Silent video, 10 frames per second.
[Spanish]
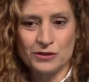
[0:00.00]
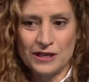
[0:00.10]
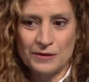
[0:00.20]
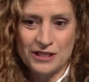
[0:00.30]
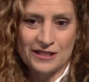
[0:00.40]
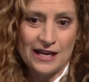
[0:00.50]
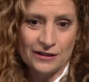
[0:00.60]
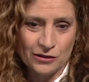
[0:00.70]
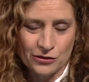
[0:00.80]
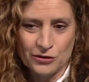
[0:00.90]

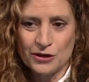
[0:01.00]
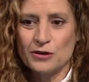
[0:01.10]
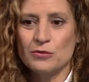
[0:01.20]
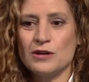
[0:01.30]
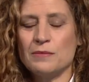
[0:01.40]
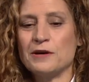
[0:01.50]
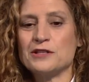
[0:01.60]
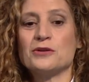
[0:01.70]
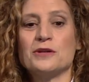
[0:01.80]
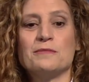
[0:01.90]
habitando un espacio de